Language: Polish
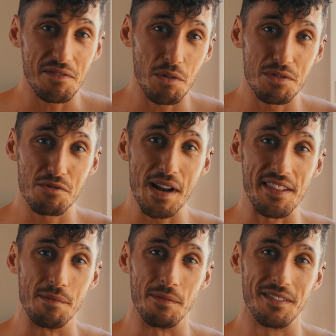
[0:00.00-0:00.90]
tam dobrze
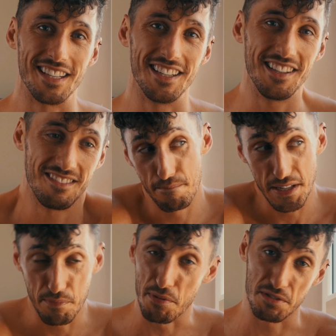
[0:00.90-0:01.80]
ubranym i
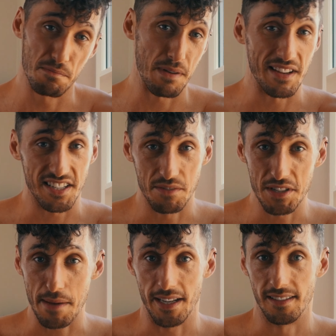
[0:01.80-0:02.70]
być po prostu pewniejszym
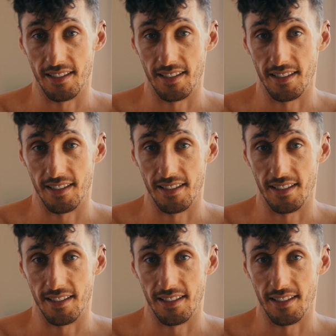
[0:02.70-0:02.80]
siebie?